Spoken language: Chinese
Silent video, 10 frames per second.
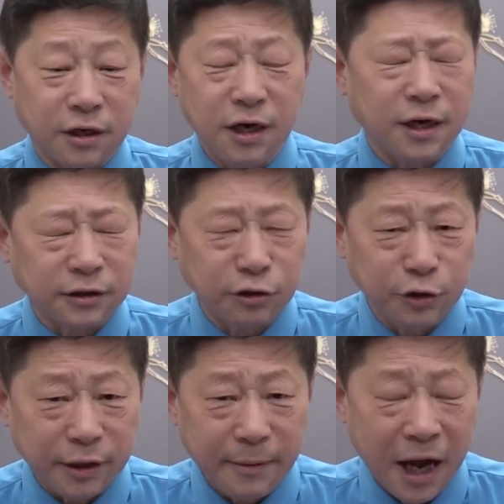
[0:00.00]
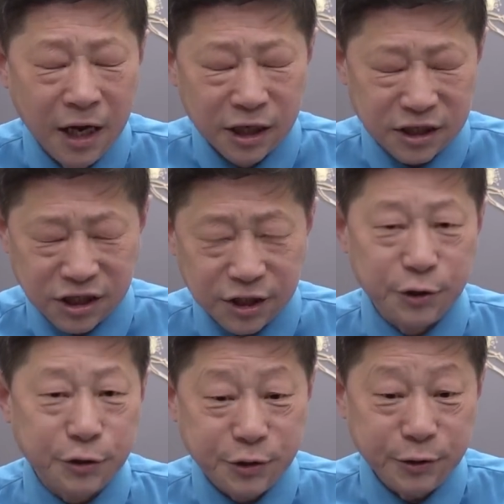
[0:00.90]
个个都对他们施
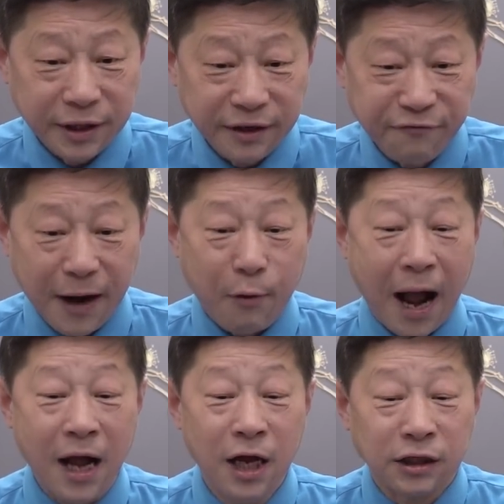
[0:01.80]
以巨额的罚款，